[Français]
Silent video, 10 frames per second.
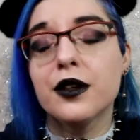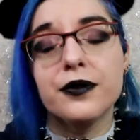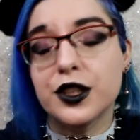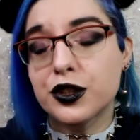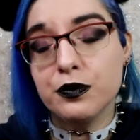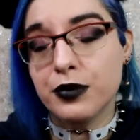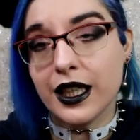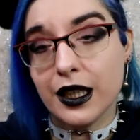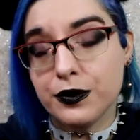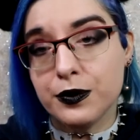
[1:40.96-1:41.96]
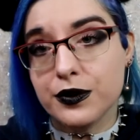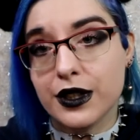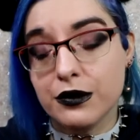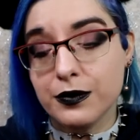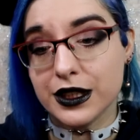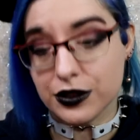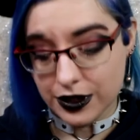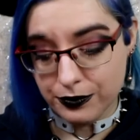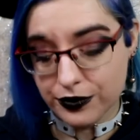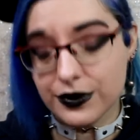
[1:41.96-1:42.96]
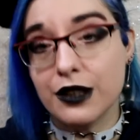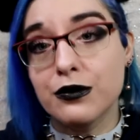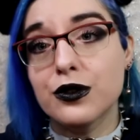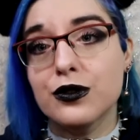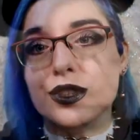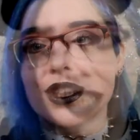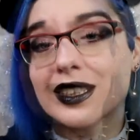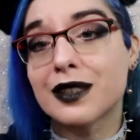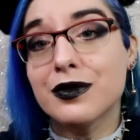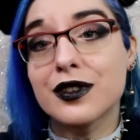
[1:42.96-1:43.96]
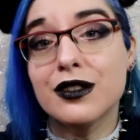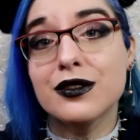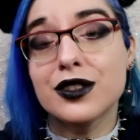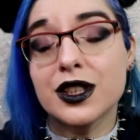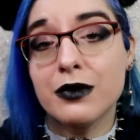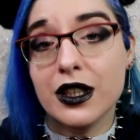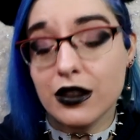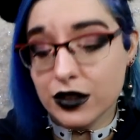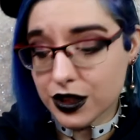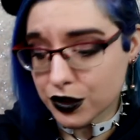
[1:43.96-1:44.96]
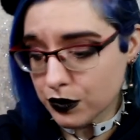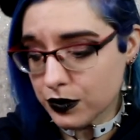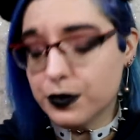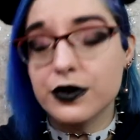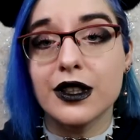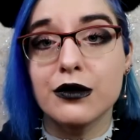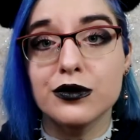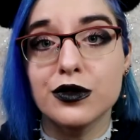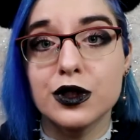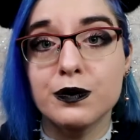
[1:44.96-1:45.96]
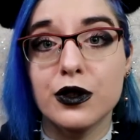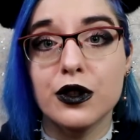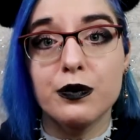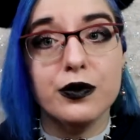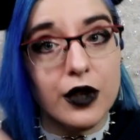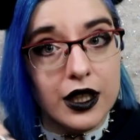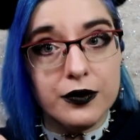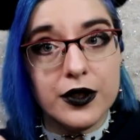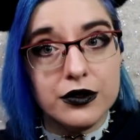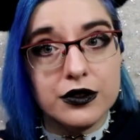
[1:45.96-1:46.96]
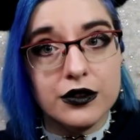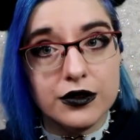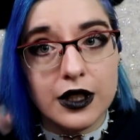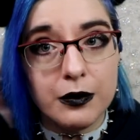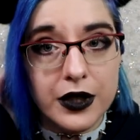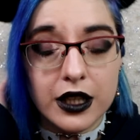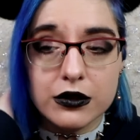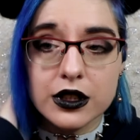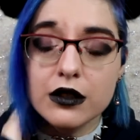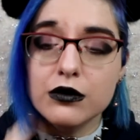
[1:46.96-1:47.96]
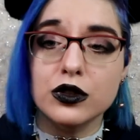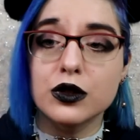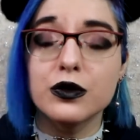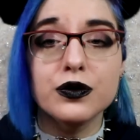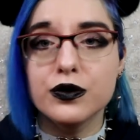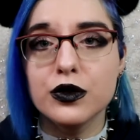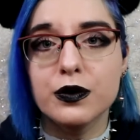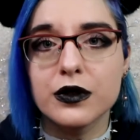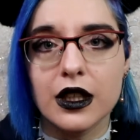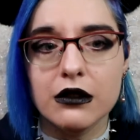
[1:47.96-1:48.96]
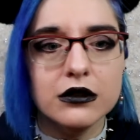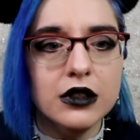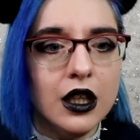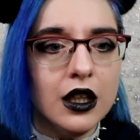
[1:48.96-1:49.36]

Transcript: Faites juste pas gaffe au pantalon parce que c'est le pantalon que j'ai. C'est le pantalon que j'ai maintenant et c'est juste mon pantalon de sport pour aller faire du tapis à côté, donc je me fous du pantalon.